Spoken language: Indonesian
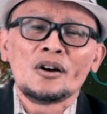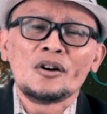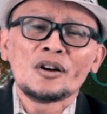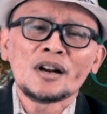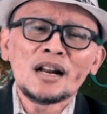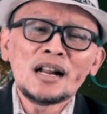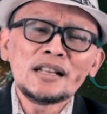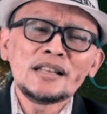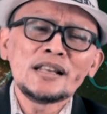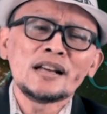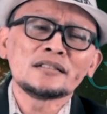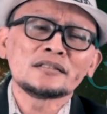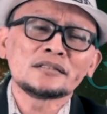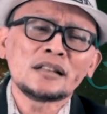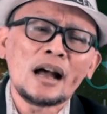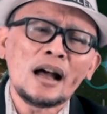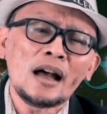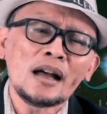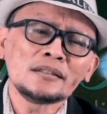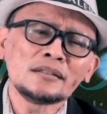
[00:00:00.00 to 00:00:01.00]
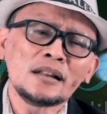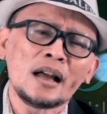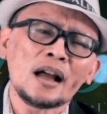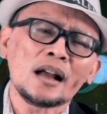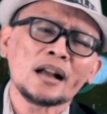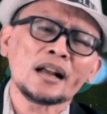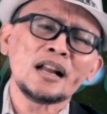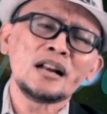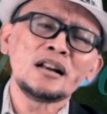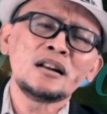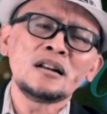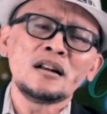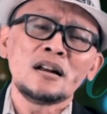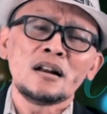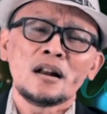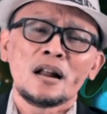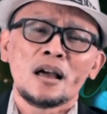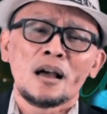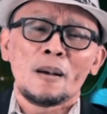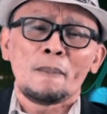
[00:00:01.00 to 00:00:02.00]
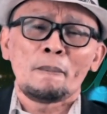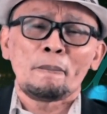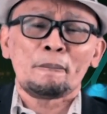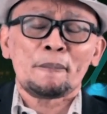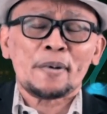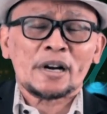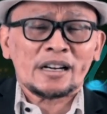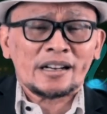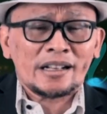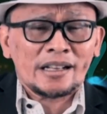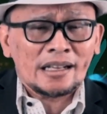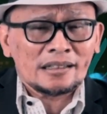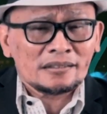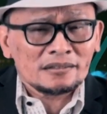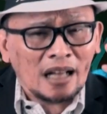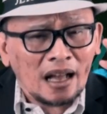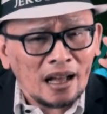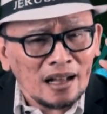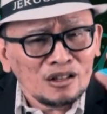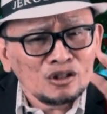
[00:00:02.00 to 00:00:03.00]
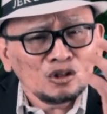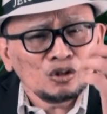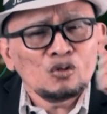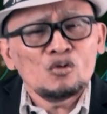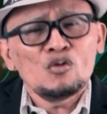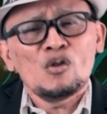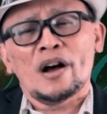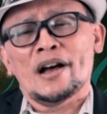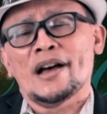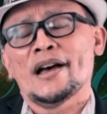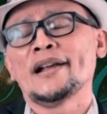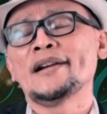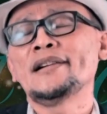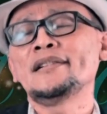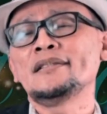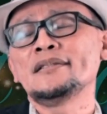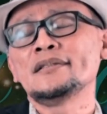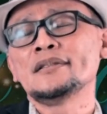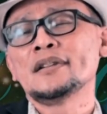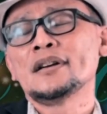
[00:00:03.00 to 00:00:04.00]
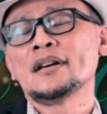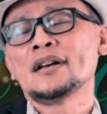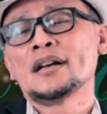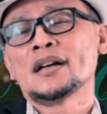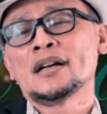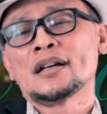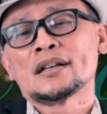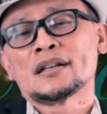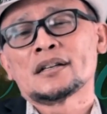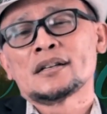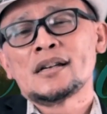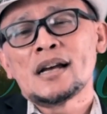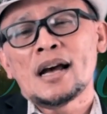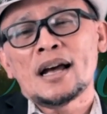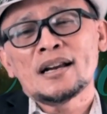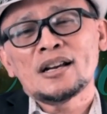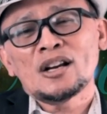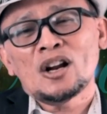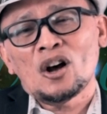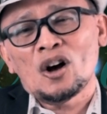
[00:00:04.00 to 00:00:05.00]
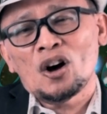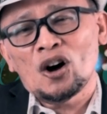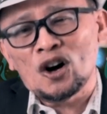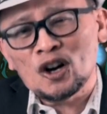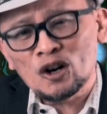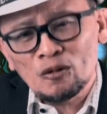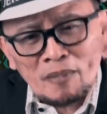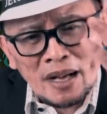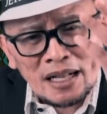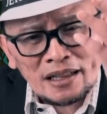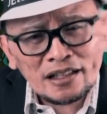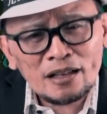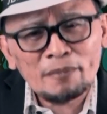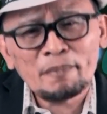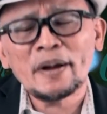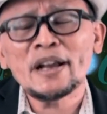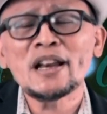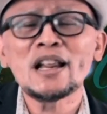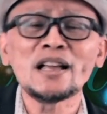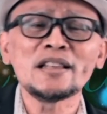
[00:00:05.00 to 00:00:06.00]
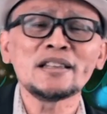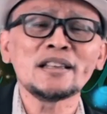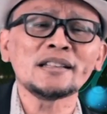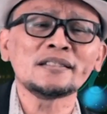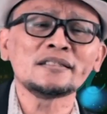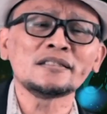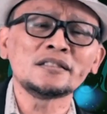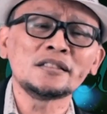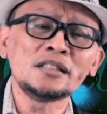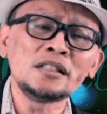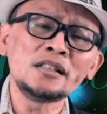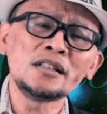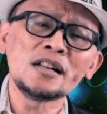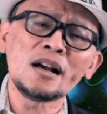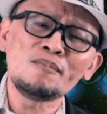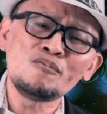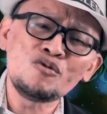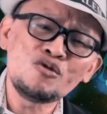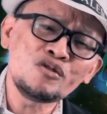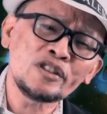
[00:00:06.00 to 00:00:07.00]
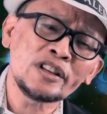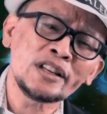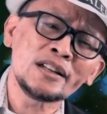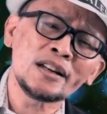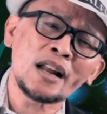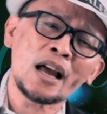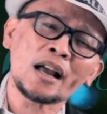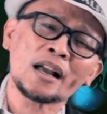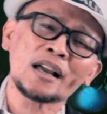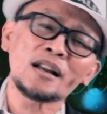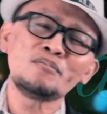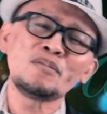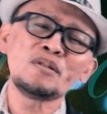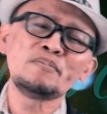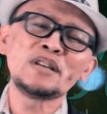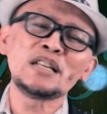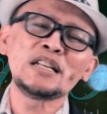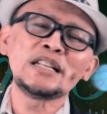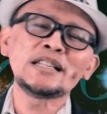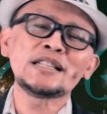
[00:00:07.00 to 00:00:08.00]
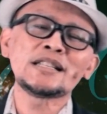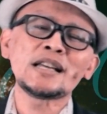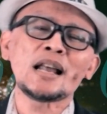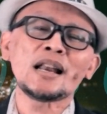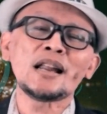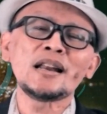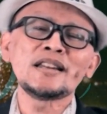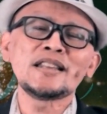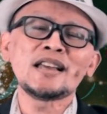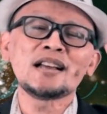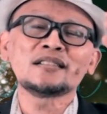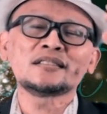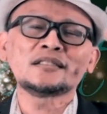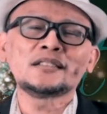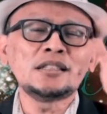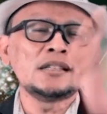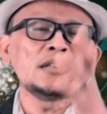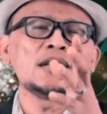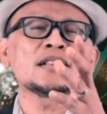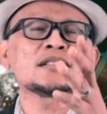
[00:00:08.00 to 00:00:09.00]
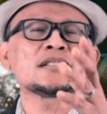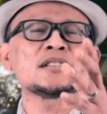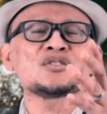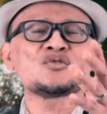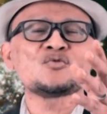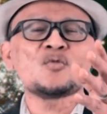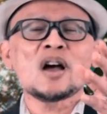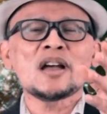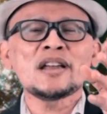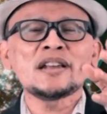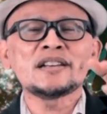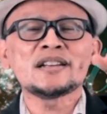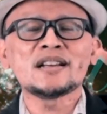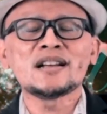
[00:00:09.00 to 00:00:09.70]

Orang yang taat akan perkataan Tuhan dan hormat kepadanya tidak mungkin akan memilih jalan yang tidak sesuai